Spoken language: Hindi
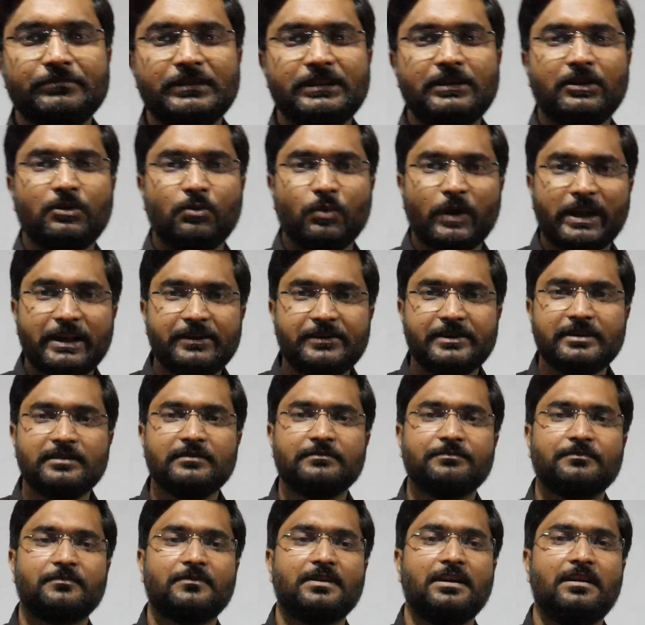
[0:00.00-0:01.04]
विथ इक्वालिटी
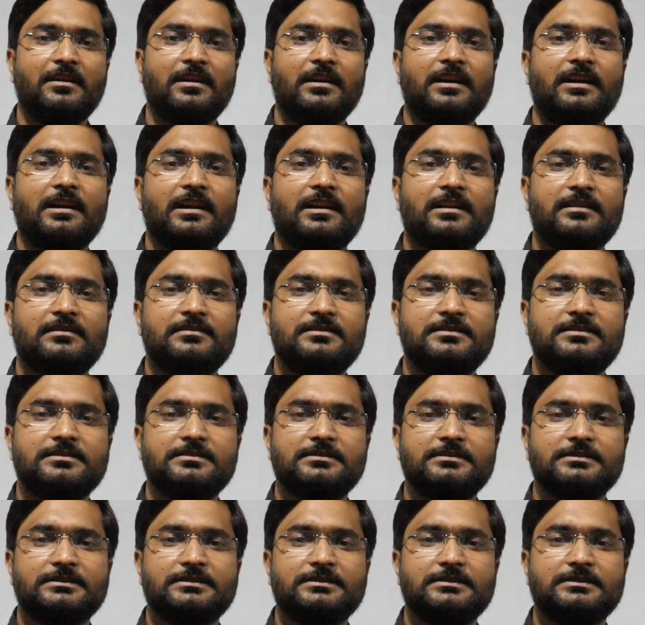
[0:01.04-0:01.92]
एंड